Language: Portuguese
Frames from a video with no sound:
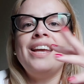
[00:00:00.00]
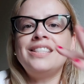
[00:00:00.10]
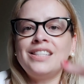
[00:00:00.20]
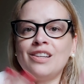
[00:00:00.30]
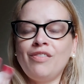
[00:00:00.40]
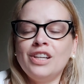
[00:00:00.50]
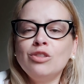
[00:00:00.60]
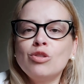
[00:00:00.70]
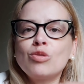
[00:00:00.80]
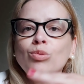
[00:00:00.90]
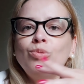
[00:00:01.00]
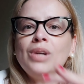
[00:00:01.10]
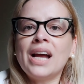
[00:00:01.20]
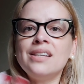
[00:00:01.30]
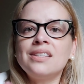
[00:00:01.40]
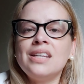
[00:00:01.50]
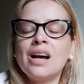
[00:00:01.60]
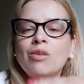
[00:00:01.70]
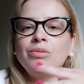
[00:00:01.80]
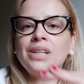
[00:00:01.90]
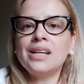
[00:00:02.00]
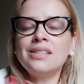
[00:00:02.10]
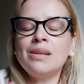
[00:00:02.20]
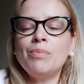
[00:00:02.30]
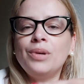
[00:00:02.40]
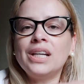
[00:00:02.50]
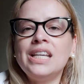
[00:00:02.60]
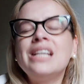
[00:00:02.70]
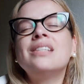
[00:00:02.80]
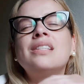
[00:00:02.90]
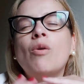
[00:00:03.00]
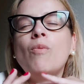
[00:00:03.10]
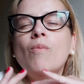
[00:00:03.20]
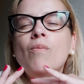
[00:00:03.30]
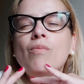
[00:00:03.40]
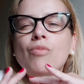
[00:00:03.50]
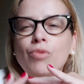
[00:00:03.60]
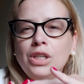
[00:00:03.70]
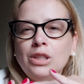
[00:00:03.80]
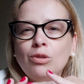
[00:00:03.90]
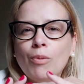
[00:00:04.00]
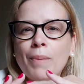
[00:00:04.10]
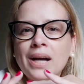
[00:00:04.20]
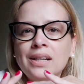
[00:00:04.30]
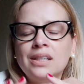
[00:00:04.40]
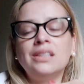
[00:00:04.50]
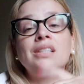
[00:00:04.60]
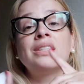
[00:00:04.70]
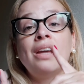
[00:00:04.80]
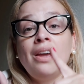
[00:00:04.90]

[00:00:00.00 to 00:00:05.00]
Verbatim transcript: esses eventos culturais que acontecem por aqui que são muito bacanas.